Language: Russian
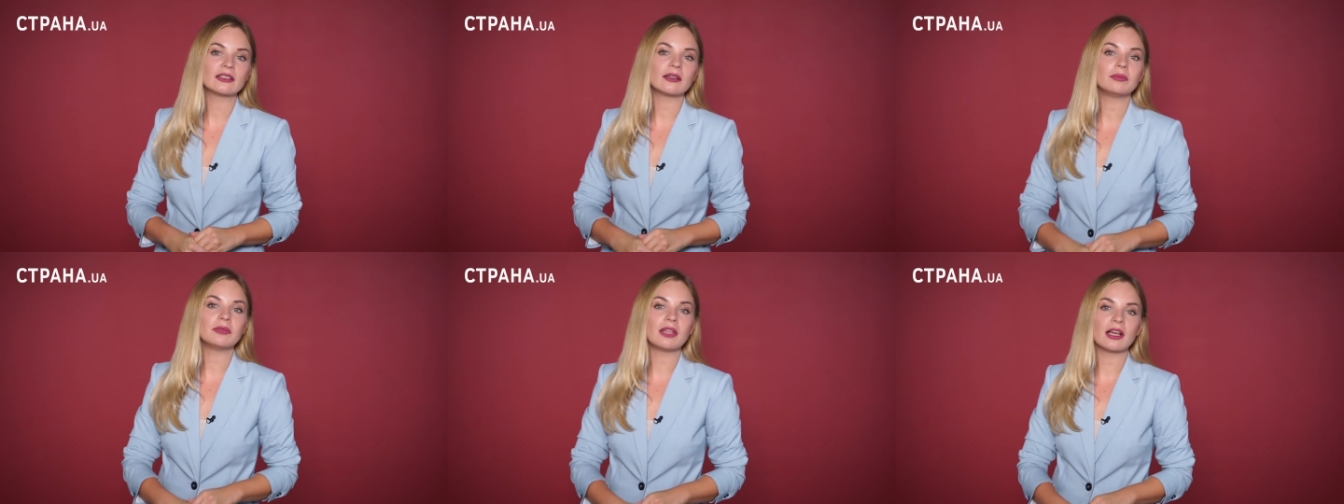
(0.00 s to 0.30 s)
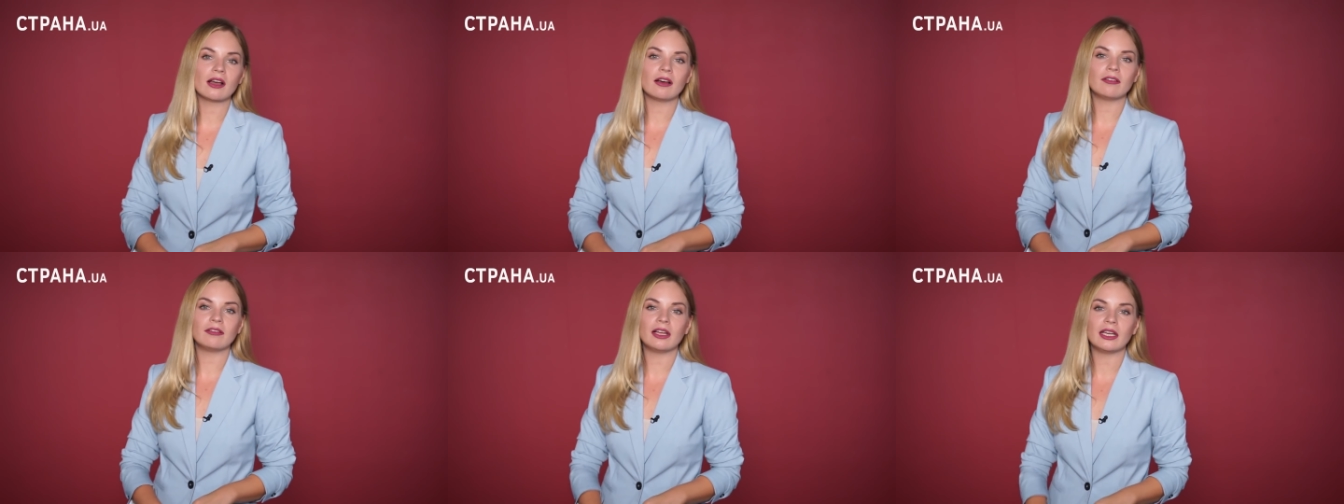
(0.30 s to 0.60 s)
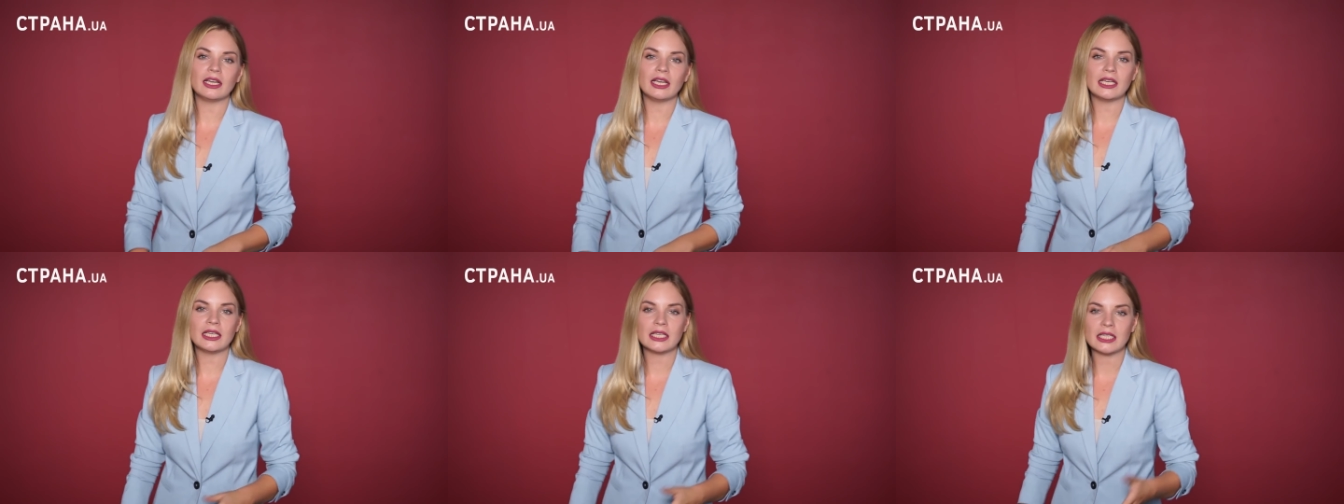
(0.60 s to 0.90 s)
там
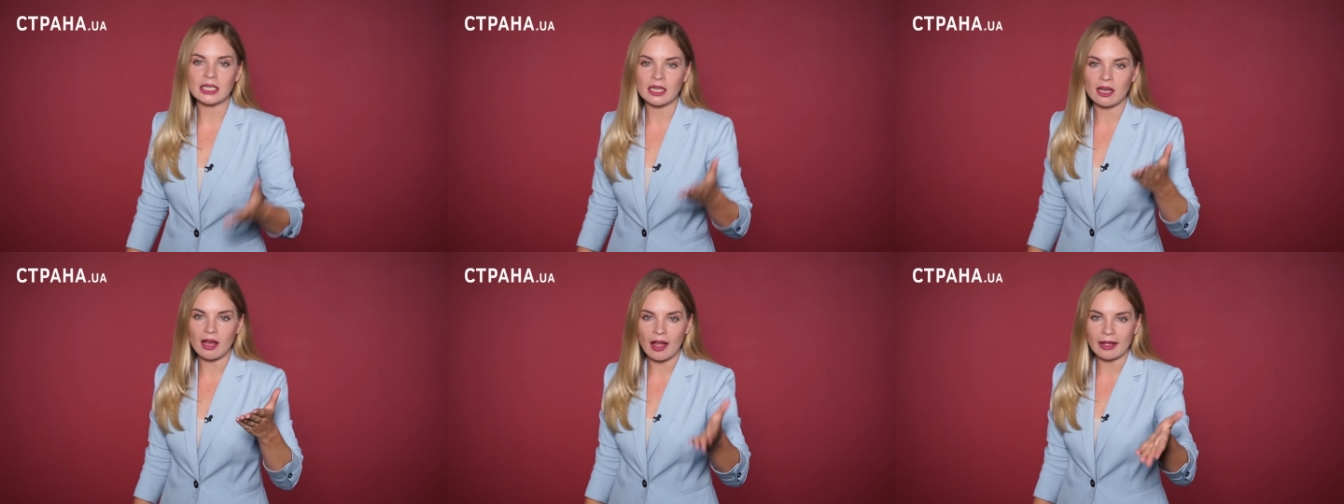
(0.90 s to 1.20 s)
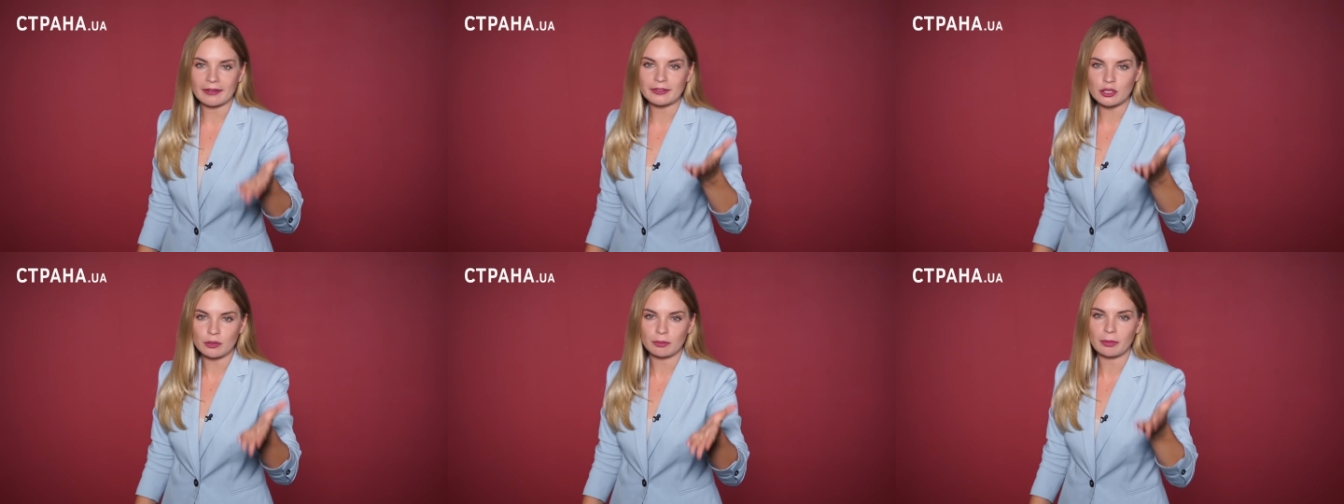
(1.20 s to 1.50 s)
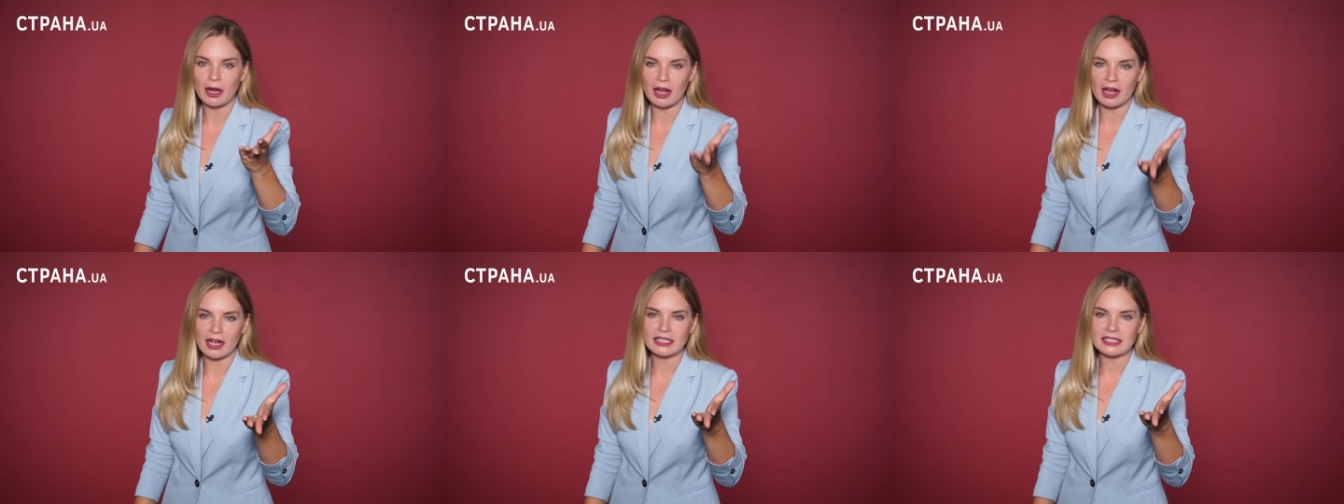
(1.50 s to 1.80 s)
наговорили, как все
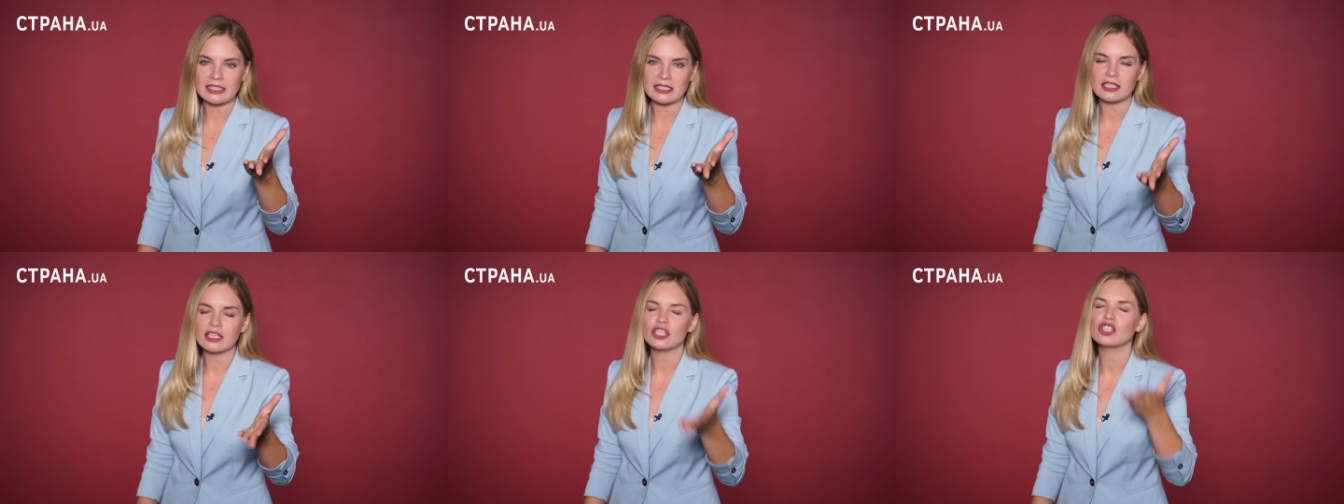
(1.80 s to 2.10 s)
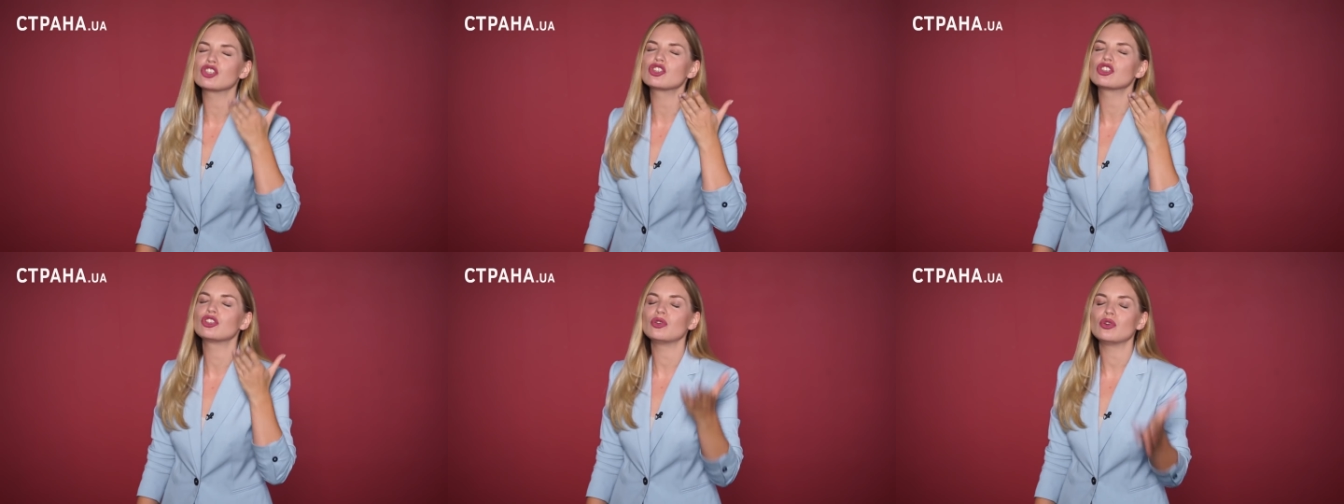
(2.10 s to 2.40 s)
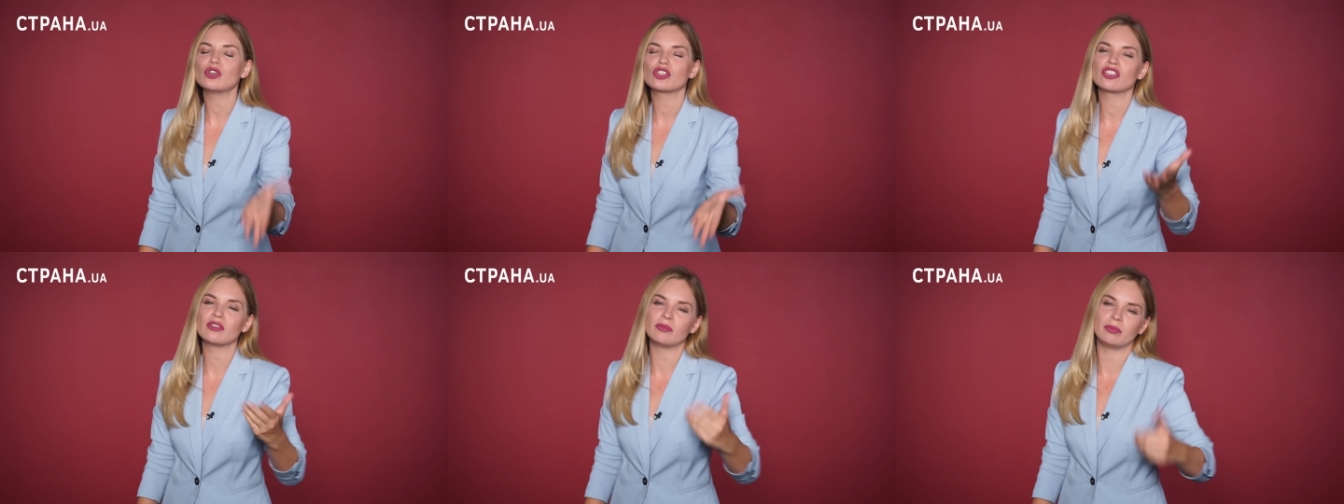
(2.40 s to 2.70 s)
проходило и
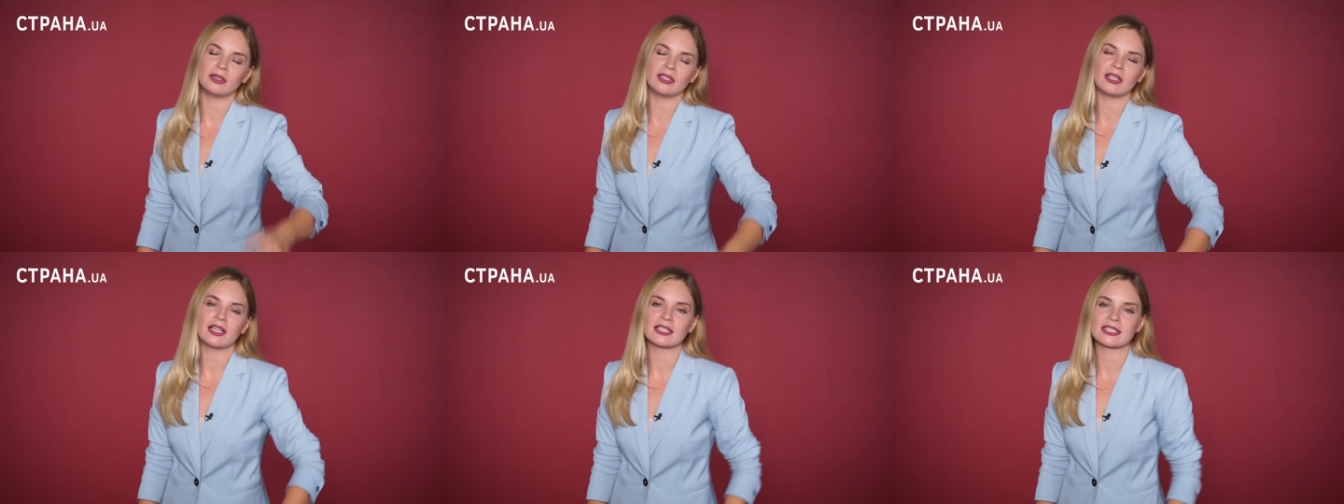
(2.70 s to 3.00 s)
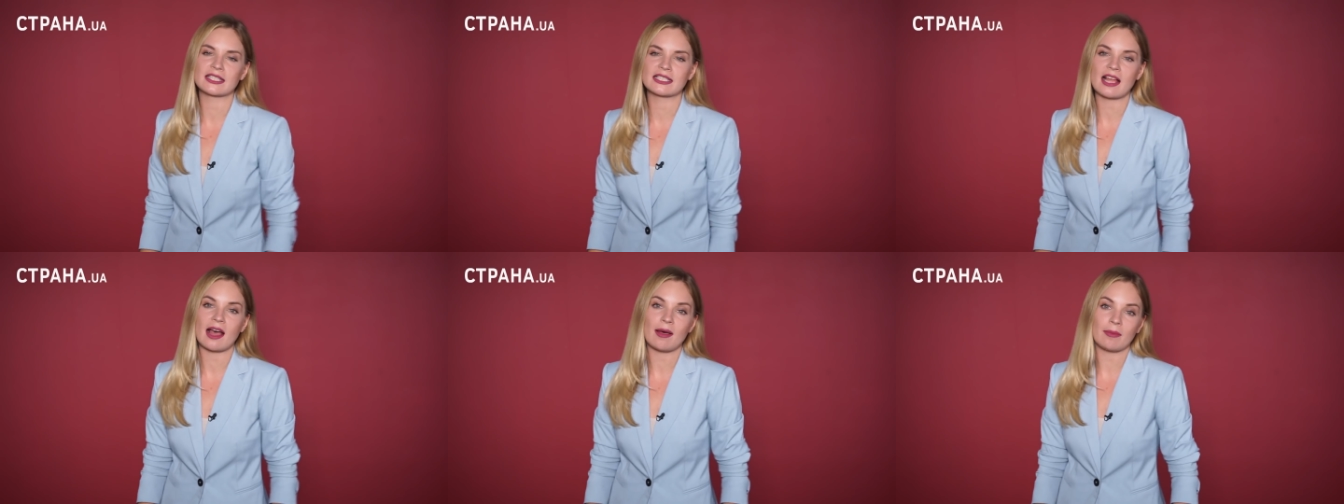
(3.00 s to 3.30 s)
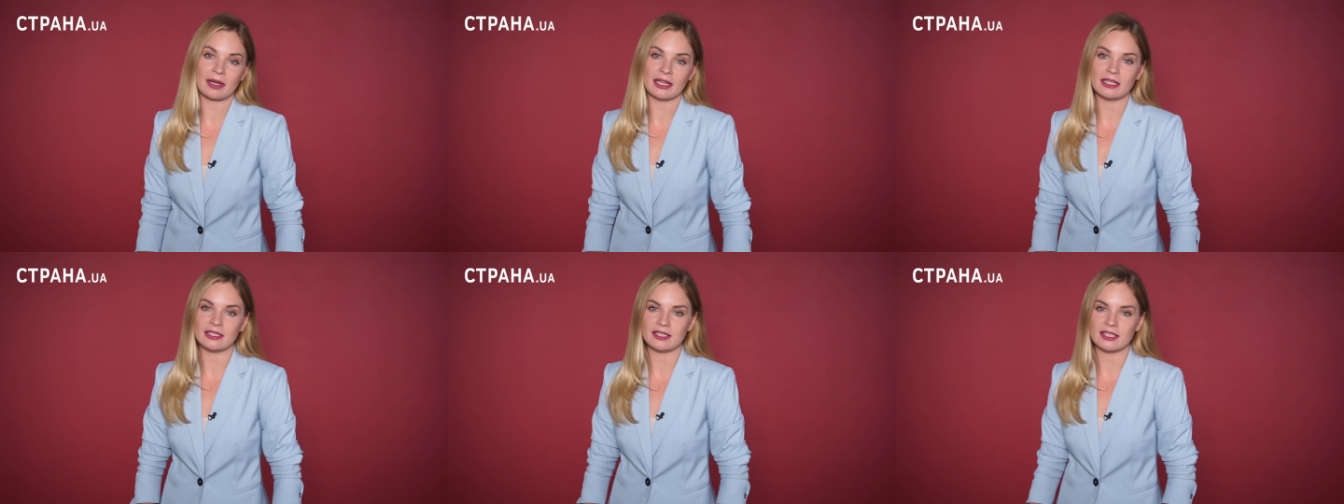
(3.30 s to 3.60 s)
что же было
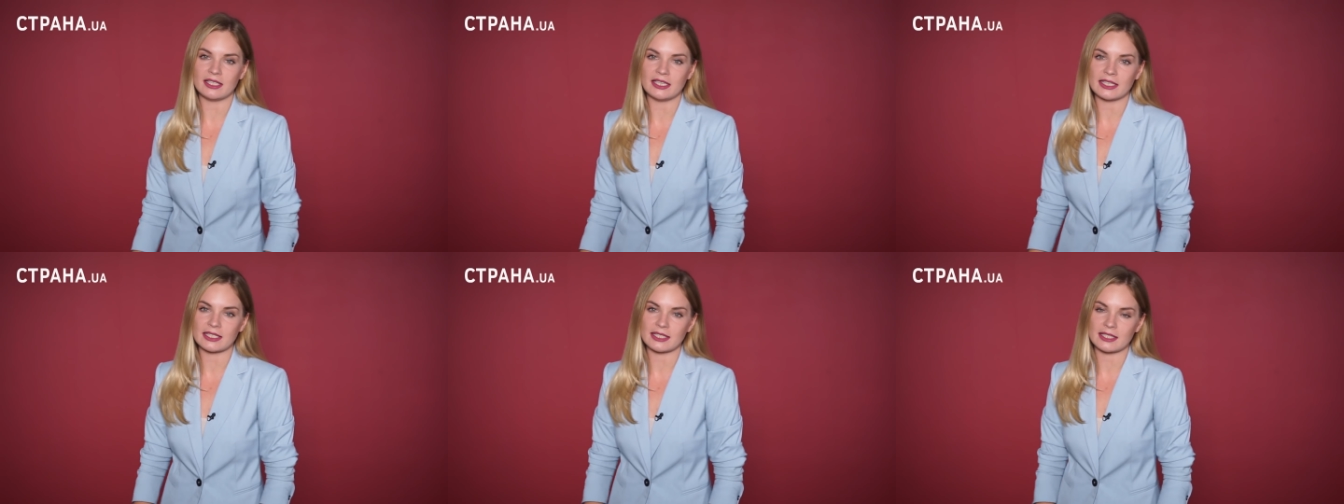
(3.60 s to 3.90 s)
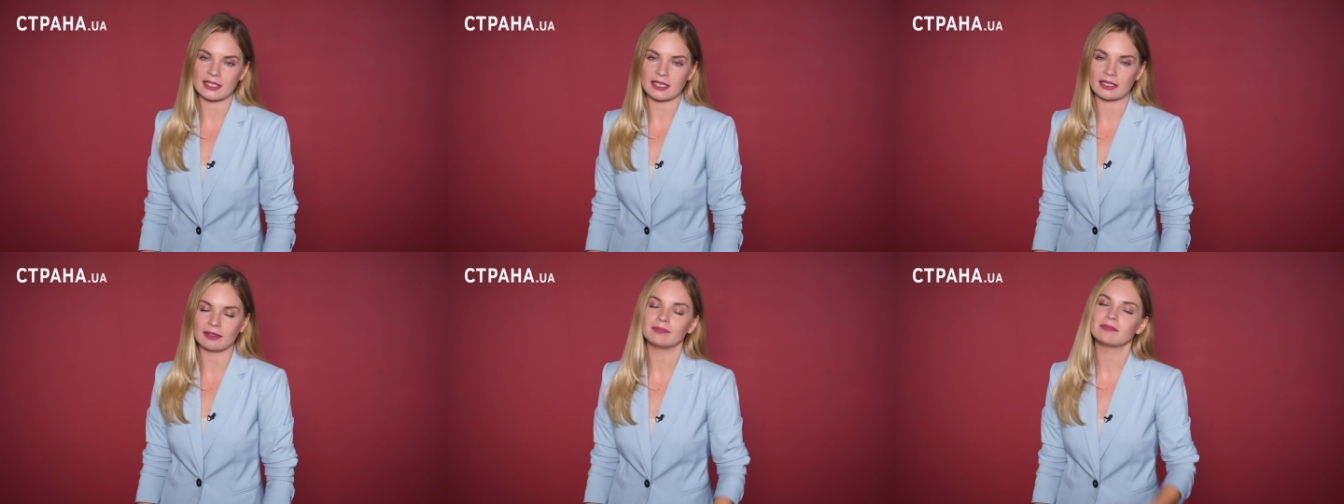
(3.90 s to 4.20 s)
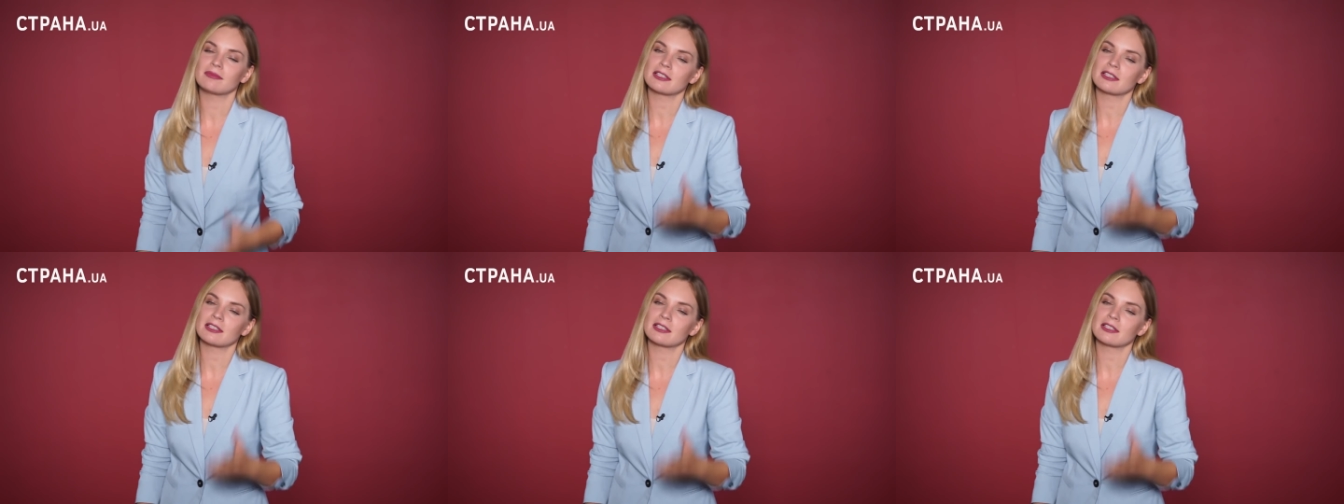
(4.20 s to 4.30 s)
самое интересное?